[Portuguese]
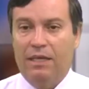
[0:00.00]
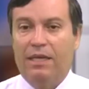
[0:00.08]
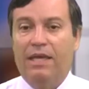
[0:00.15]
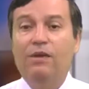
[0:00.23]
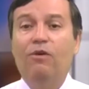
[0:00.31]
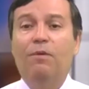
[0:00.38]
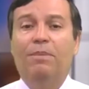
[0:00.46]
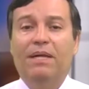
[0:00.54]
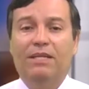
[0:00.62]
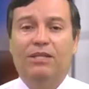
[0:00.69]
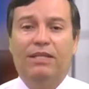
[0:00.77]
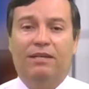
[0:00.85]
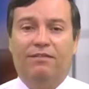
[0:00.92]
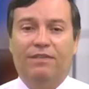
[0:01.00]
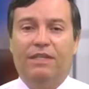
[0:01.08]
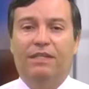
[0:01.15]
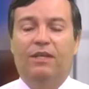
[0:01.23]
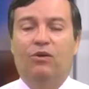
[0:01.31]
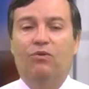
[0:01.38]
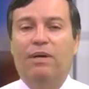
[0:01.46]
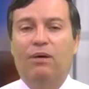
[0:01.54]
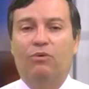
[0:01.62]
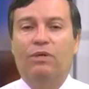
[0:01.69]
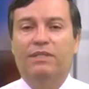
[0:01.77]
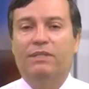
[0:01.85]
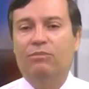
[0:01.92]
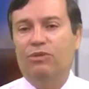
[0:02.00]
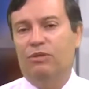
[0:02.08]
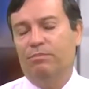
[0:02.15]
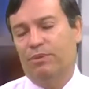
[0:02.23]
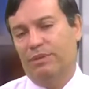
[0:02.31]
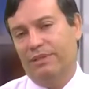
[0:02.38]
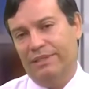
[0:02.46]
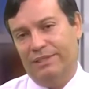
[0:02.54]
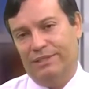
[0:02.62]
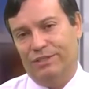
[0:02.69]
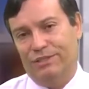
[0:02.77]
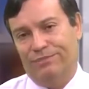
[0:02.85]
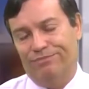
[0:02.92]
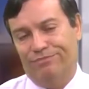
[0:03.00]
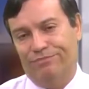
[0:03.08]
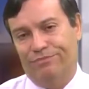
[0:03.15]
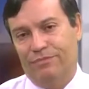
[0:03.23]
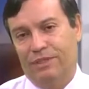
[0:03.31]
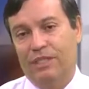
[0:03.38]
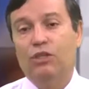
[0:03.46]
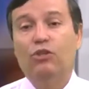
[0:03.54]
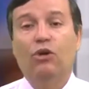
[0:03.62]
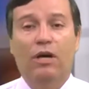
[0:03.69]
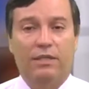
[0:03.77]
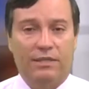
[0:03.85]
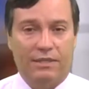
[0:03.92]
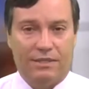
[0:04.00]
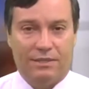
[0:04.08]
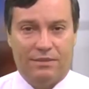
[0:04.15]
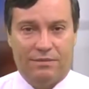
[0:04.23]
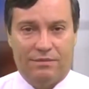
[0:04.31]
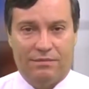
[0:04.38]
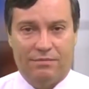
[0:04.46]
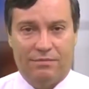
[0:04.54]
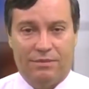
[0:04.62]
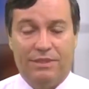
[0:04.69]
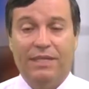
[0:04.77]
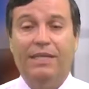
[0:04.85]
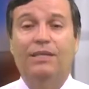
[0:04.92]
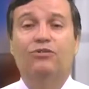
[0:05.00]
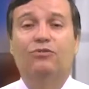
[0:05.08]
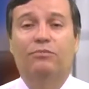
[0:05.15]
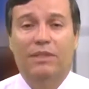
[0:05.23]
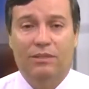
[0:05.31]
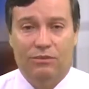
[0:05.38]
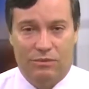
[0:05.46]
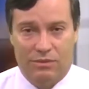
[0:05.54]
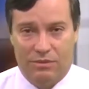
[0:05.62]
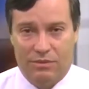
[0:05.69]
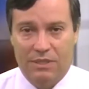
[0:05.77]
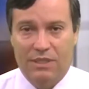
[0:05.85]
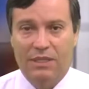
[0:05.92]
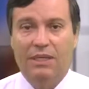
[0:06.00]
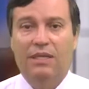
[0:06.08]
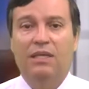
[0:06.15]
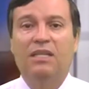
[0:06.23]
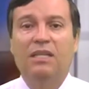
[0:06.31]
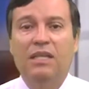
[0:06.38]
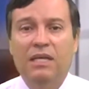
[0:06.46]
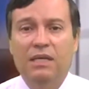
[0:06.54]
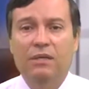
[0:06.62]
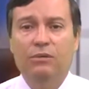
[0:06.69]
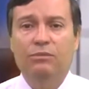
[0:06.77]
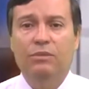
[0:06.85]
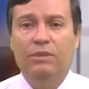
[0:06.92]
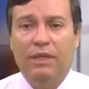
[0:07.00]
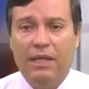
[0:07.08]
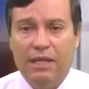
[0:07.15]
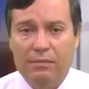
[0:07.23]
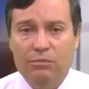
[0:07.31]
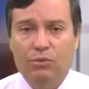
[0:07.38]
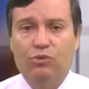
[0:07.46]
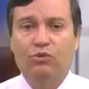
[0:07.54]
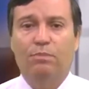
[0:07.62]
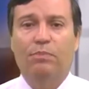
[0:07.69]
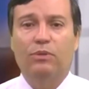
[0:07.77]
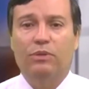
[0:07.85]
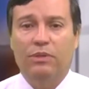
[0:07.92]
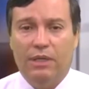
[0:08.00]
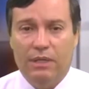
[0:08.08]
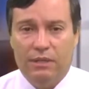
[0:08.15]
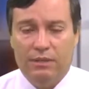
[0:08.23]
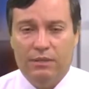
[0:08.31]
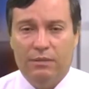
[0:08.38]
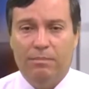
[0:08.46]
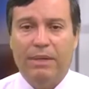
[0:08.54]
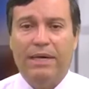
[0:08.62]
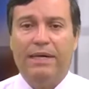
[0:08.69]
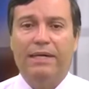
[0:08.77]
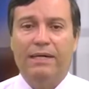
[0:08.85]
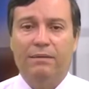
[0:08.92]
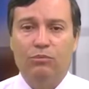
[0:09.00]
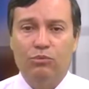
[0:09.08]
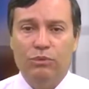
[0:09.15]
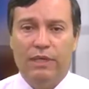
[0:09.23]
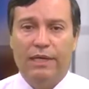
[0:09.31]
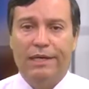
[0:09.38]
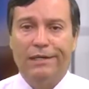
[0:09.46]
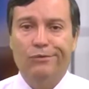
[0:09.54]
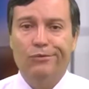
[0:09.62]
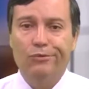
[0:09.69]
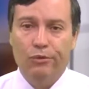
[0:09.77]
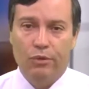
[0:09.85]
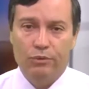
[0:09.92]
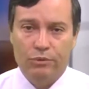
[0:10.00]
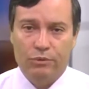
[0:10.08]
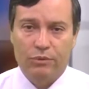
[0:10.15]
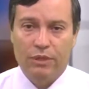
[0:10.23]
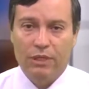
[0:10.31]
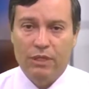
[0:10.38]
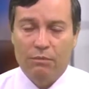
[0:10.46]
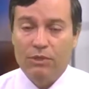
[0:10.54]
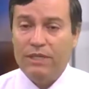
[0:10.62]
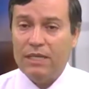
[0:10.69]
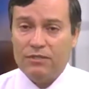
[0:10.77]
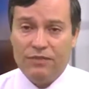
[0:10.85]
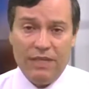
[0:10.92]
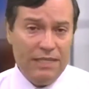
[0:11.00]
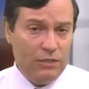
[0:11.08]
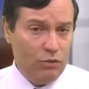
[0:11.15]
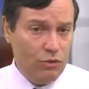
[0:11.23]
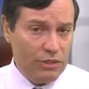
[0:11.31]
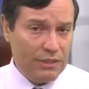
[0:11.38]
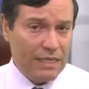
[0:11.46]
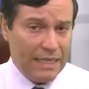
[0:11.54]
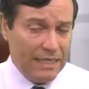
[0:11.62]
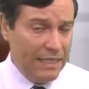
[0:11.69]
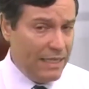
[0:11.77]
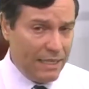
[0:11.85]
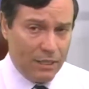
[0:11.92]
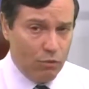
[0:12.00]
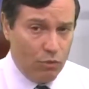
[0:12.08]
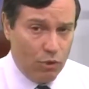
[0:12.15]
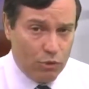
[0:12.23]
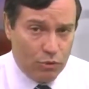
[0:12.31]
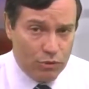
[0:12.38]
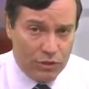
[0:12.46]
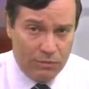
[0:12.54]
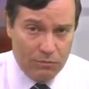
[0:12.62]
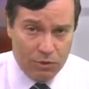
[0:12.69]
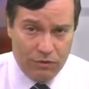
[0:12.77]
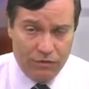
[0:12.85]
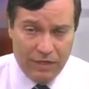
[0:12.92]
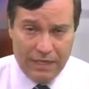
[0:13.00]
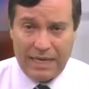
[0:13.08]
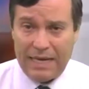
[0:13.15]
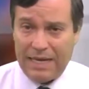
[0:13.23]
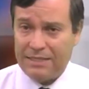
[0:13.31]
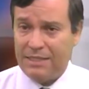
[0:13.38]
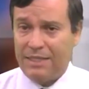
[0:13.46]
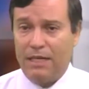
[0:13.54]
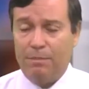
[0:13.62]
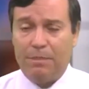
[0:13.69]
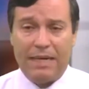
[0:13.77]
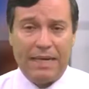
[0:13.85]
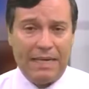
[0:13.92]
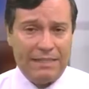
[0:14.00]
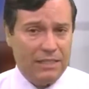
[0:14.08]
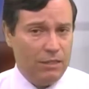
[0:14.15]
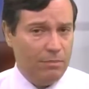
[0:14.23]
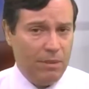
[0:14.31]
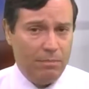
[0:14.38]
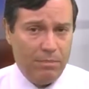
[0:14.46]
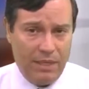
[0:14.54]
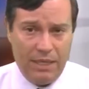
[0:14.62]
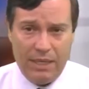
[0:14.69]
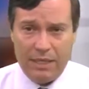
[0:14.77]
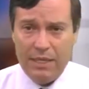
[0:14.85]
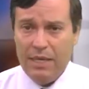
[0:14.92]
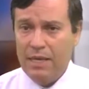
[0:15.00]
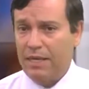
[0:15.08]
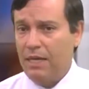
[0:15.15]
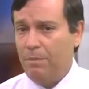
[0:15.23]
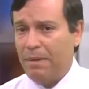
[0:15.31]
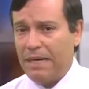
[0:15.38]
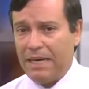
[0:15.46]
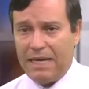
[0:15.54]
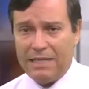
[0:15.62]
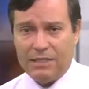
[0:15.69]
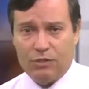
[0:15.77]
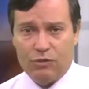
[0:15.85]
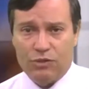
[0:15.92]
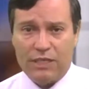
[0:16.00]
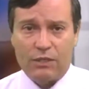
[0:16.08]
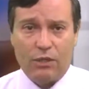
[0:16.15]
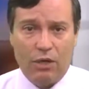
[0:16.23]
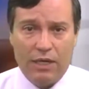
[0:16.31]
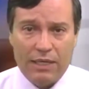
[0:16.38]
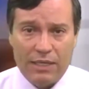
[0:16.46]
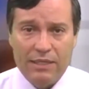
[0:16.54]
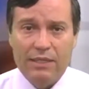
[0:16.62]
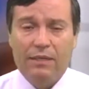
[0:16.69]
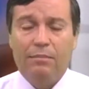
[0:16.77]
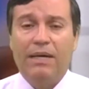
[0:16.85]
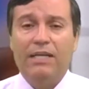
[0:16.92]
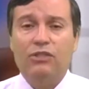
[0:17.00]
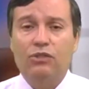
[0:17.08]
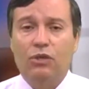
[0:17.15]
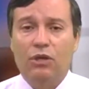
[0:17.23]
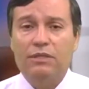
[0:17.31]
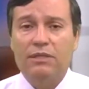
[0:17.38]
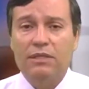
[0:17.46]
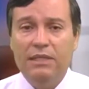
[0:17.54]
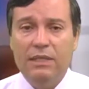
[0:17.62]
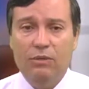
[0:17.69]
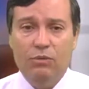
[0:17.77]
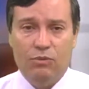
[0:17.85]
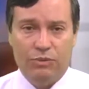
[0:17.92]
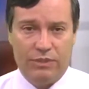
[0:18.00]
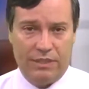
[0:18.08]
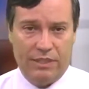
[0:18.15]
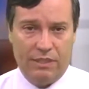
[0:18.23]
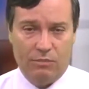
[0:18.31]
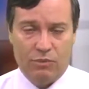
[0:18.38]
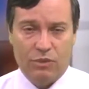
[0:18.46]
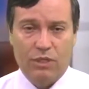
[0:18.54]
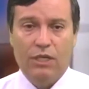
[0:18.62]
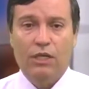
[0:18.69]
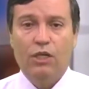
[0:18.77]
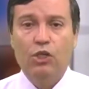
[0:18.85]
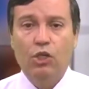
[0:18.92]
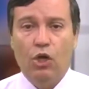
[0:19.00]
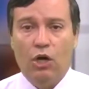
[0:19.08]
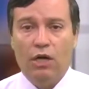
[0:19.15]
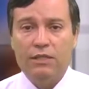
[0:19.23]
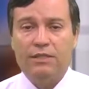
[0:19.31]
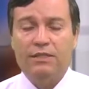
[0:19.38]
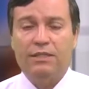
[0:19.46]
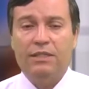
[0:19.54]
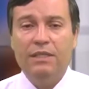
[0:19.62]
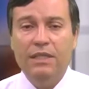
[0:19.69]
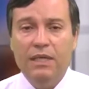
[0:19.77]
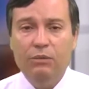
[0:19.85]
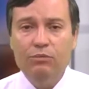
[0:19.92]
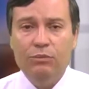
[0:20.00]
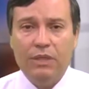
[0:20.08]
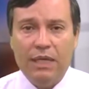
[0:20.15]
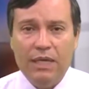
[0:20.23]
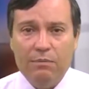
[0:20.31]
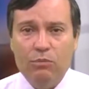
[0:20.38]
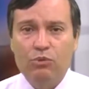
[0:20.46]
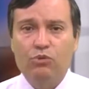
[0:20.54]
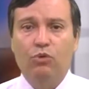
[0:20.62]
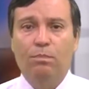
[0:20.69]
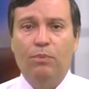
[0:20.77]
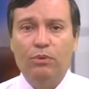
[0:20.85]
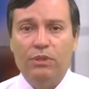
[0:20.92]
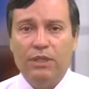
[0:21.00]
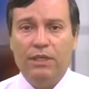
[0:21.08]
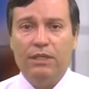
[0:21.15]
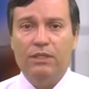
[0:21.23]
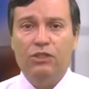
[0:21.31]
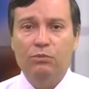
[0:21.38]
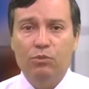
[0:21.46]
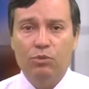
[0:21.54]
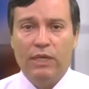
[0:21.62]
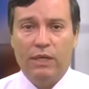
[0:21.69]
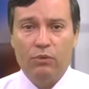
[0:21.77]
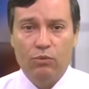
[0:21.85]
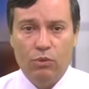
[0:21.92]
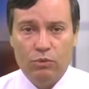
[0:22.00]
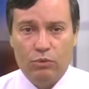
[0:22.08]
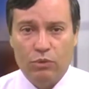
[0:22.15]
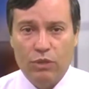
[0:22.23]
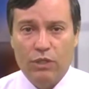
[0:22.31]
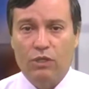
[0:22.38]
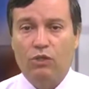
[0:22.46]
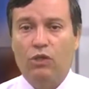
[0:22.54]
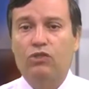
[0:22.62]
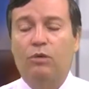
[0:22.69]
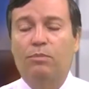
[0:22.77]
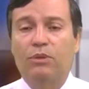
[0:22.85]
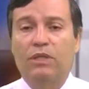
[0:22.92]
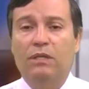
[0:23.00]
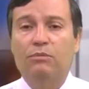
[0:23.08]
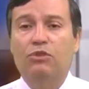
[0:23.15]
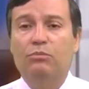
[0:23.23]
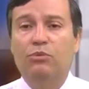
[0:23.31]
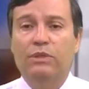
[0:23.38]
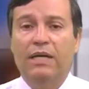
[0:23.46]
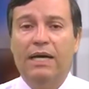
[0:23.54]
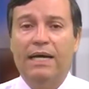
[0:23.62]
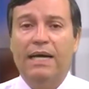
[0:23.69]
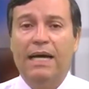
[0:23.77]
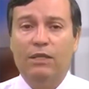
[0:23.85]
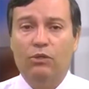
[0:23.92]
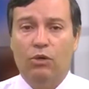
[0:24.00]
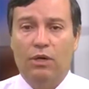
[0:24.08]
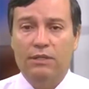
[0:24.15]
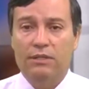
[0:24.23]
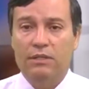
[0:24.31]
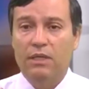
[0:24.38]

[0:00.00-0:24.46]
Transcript: eu aprendi na vida uma coisa muito importante: que nós, seres humanos, não temos o poder para mudar o outro. Muitas vezes eu gostaria que o outro se modificasse, que ele parasse de beber, que ele parasse de usar droga, mas nós não conseguimos. Nós não temos o poder de mudar o outro. Nós só podemos mudar a nós.